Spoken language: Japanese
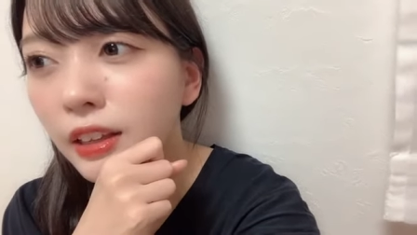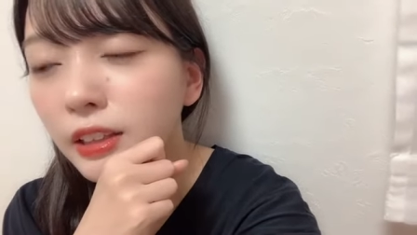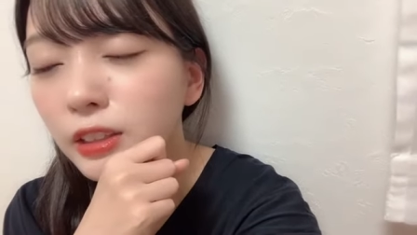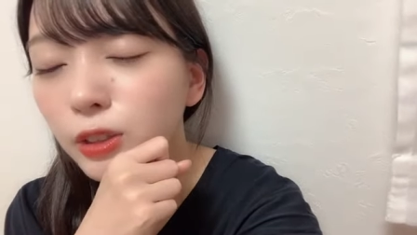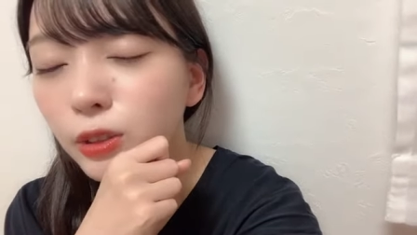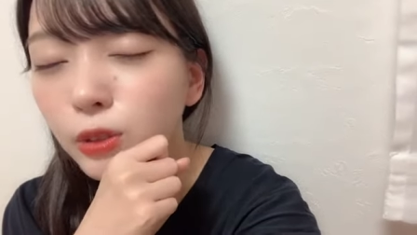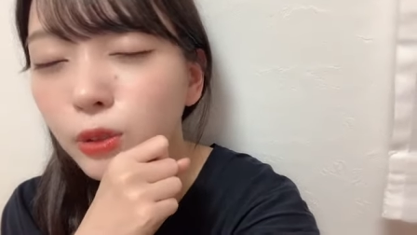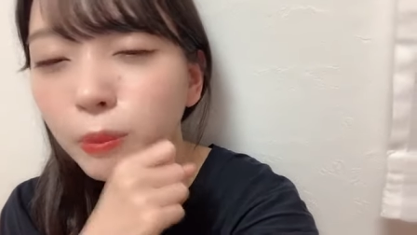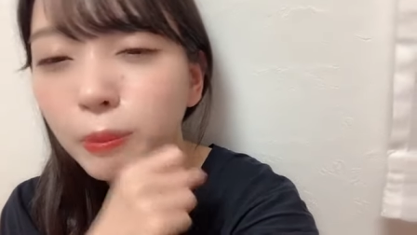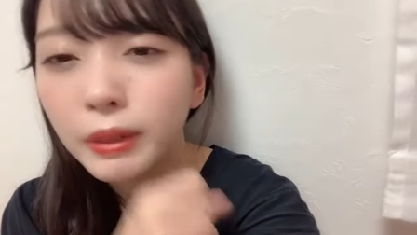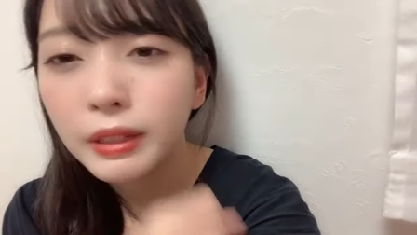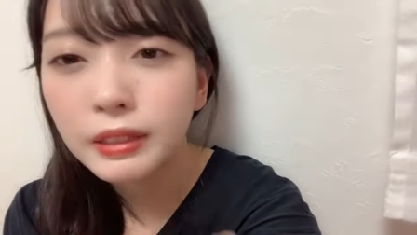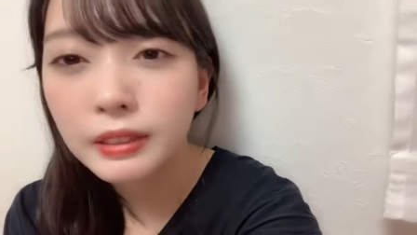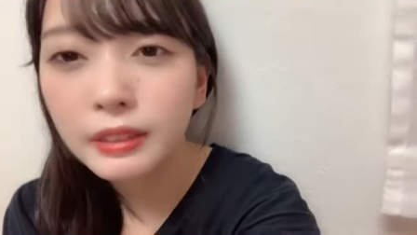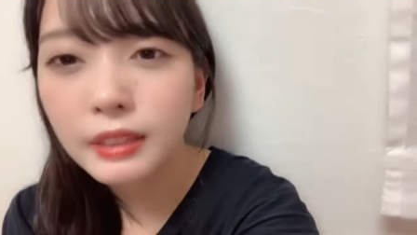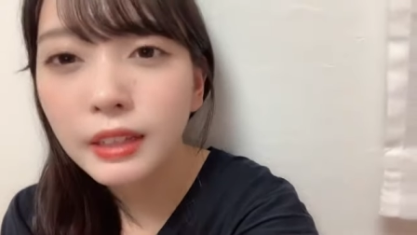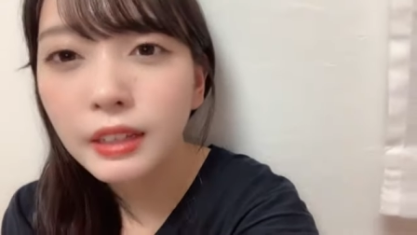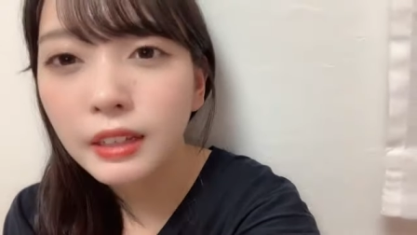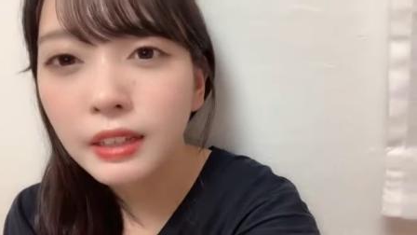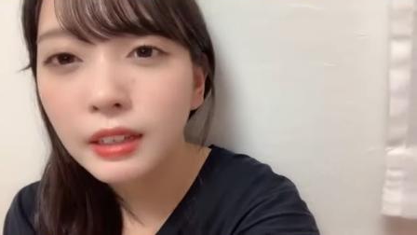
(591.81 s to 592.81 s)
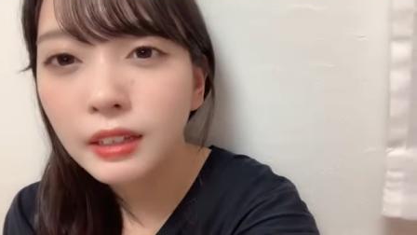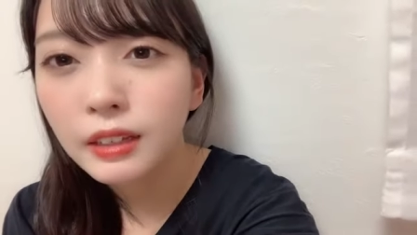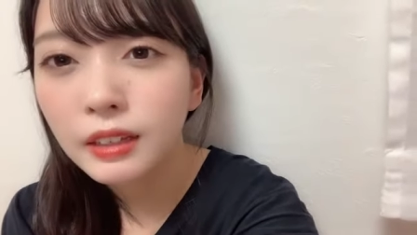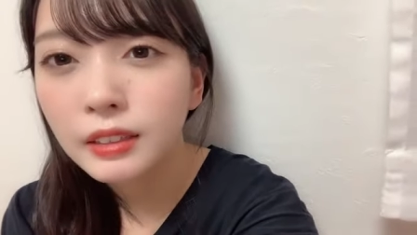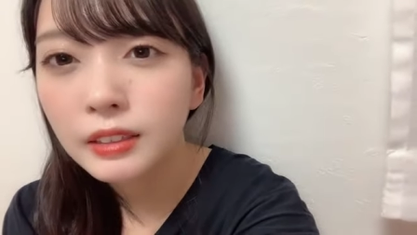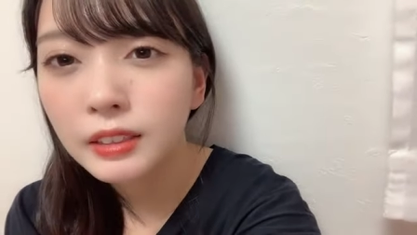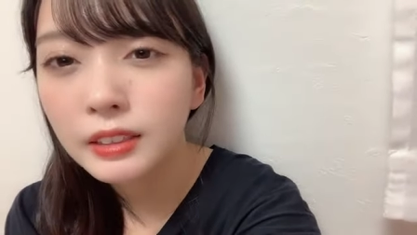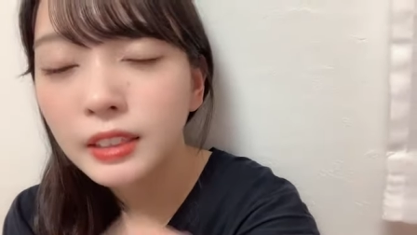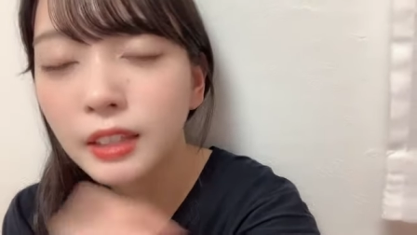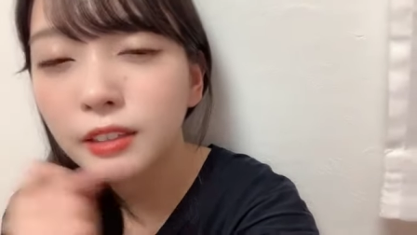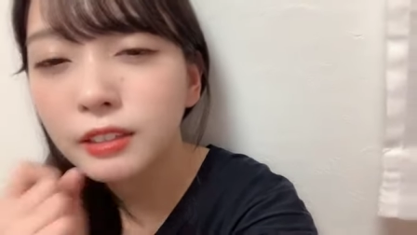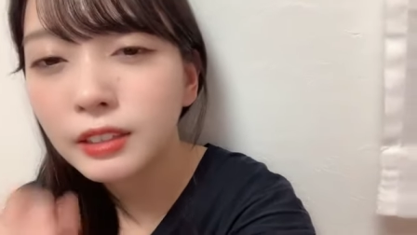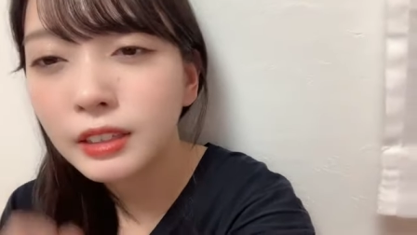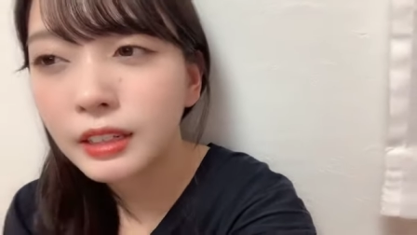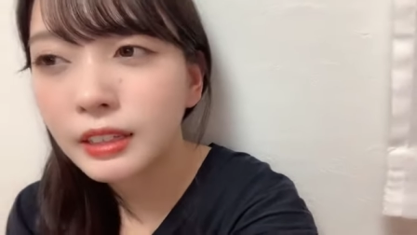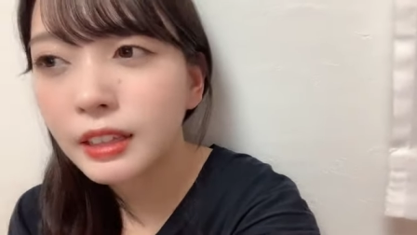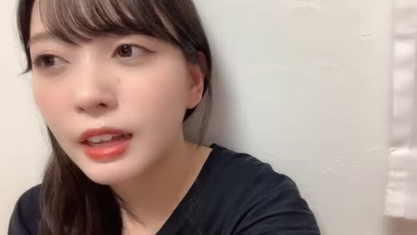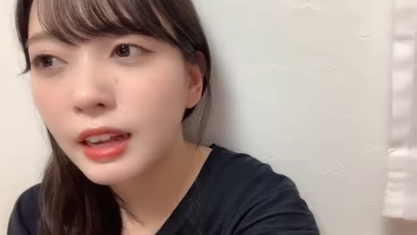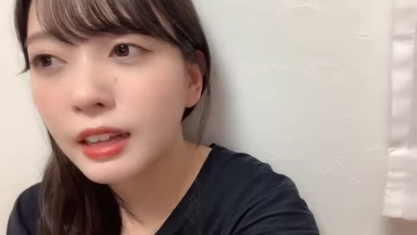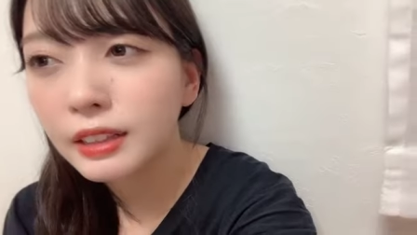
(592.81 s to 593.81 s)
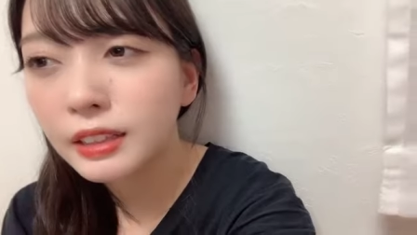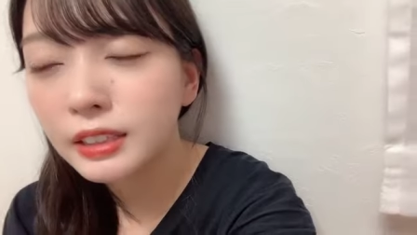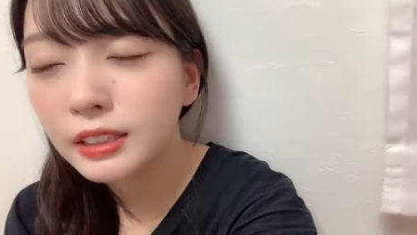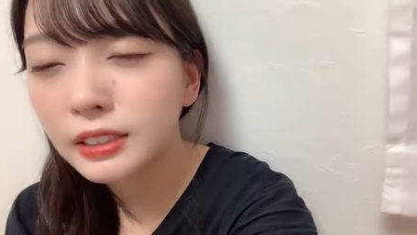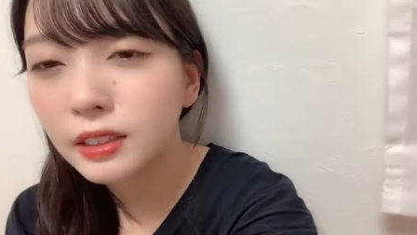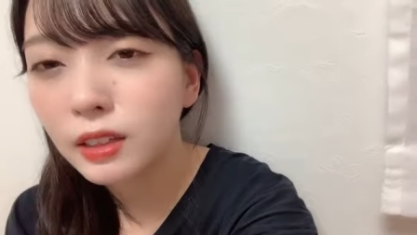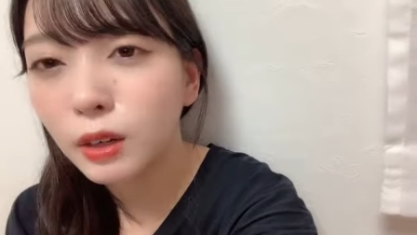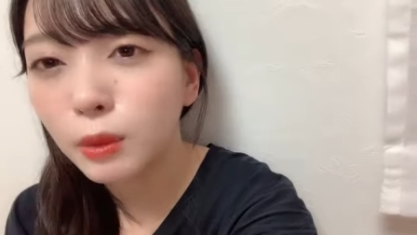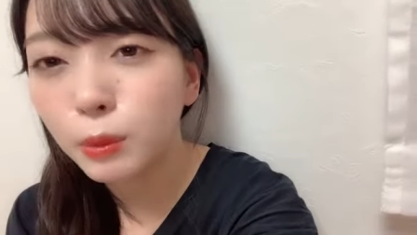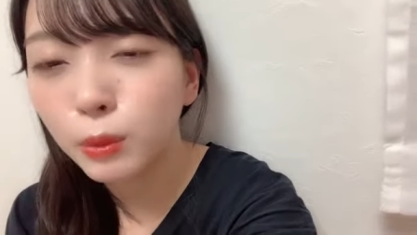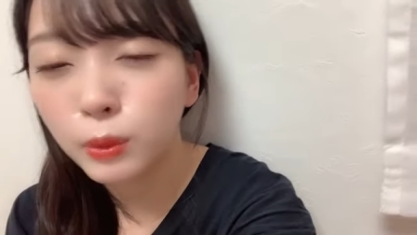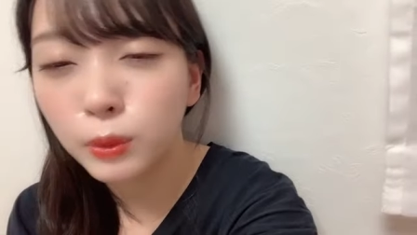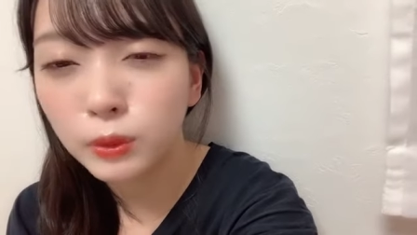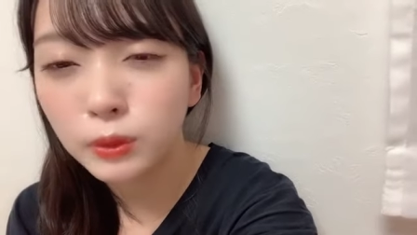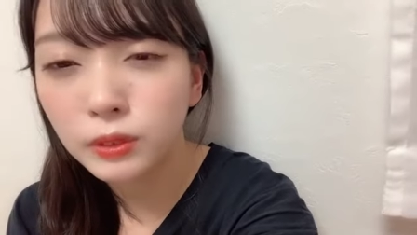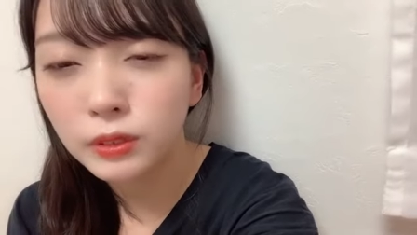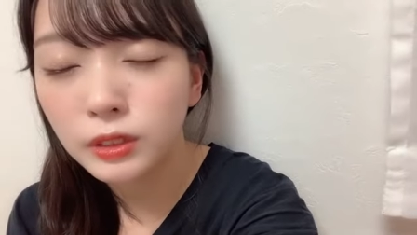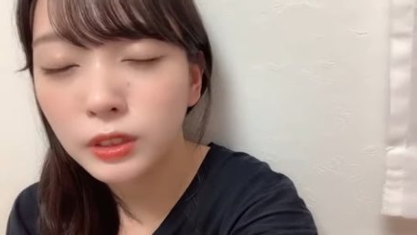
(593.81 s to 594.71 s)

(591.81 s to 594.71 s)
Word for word: ちょっと待って来てくれて話したらもう